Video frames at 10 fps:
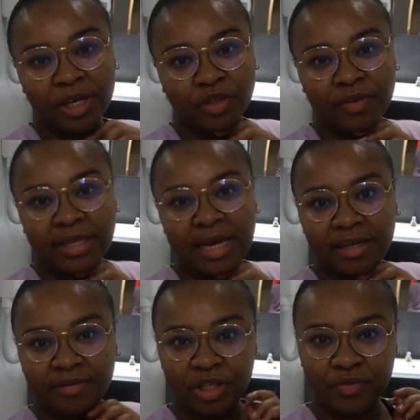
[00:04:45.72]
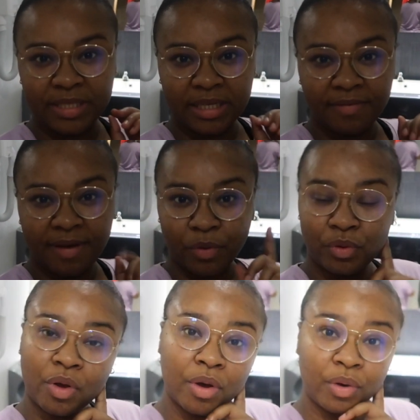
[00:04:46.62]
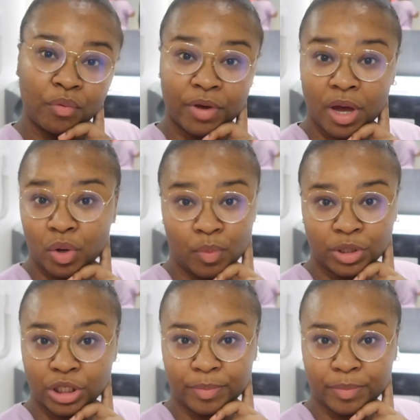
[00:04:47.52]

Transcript: Je viens d'arriver, je vais essayer de faire une heure et on verra comment ça